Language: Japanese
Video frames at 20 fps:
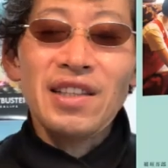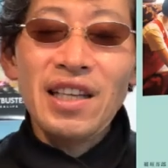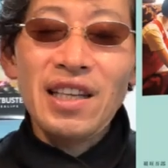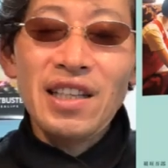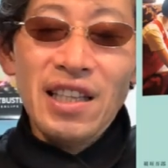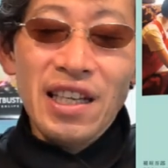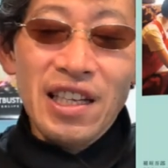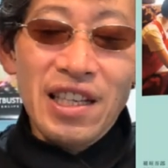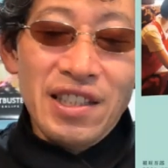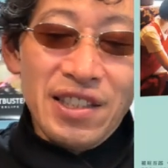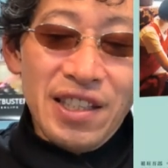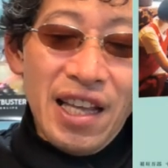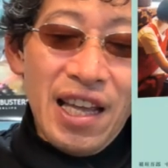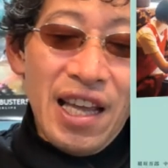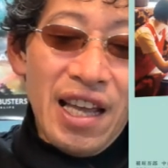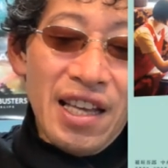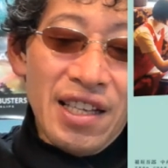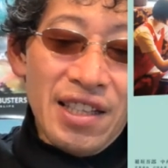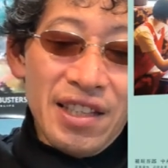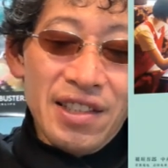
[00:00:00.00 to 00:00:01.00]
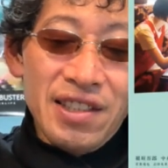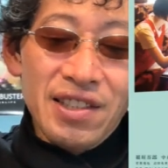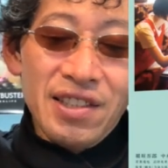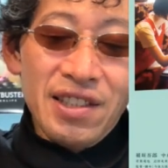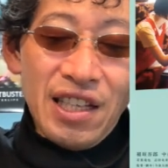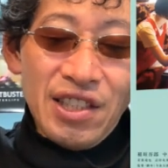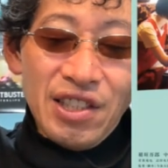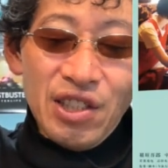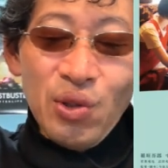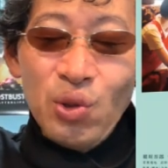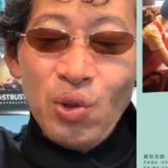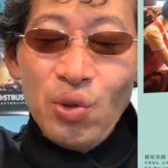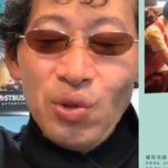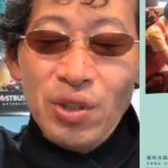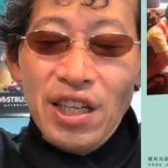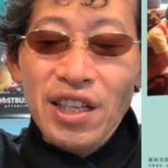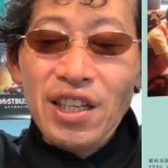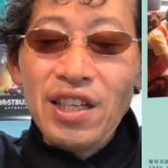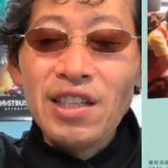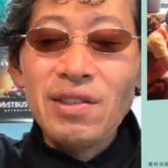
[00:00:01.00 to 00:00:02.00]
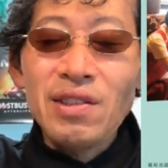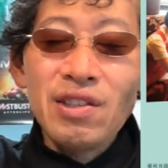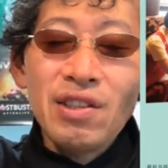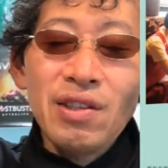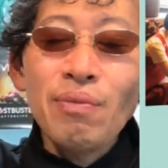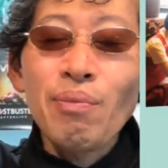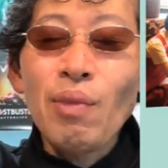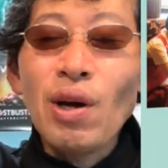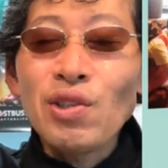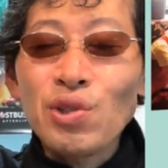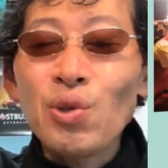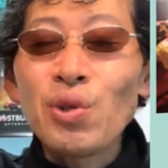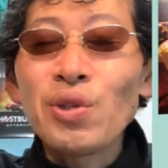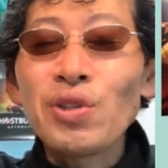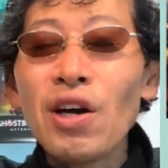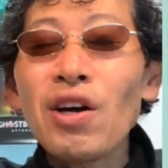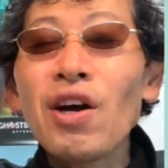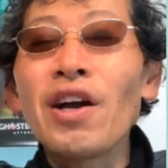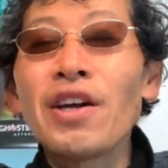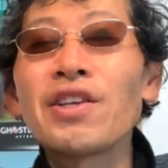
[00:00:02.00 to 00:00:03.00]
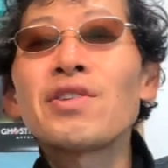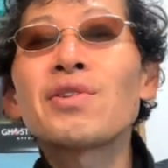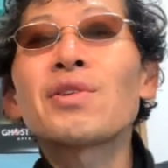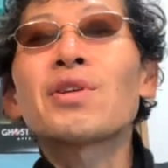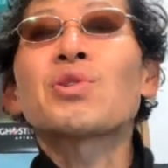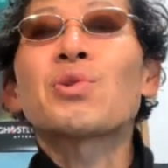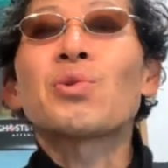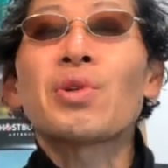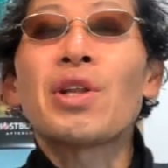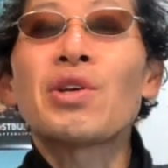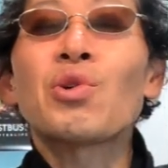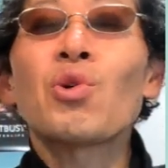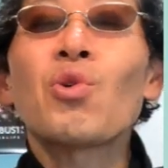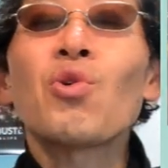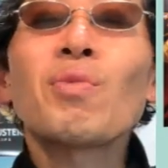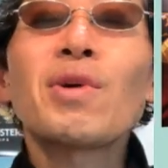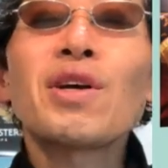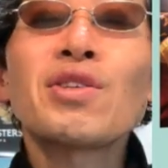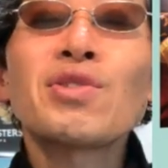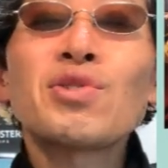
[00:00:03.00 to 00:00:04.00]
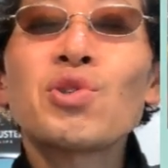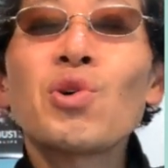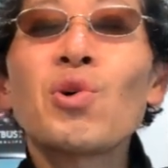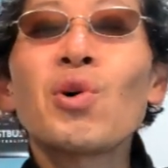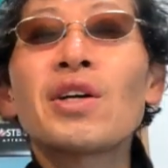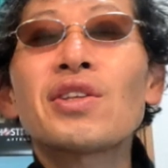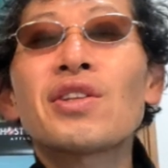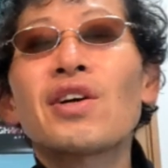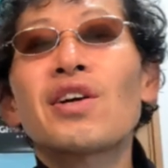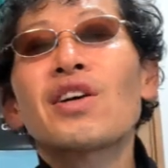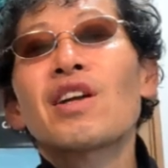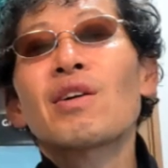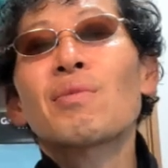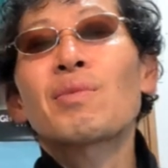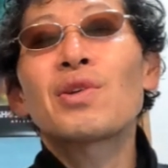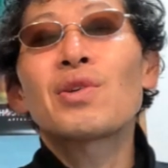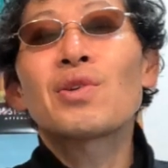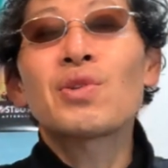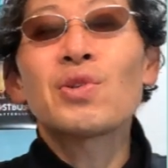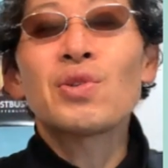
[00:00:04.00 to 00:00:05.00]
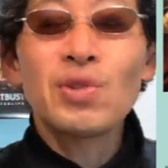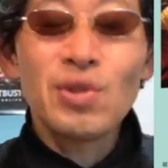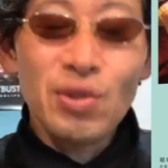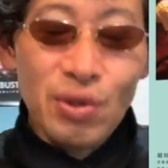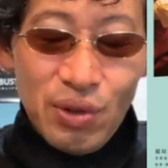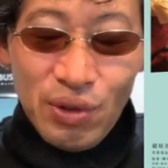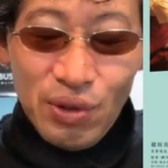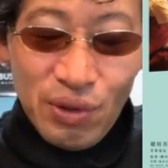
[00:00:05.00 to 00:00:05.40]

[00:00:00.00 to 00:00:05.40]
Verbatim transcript: ていったりして写真を撮ったりまあすごい仲いいんですよね表面上はたから見る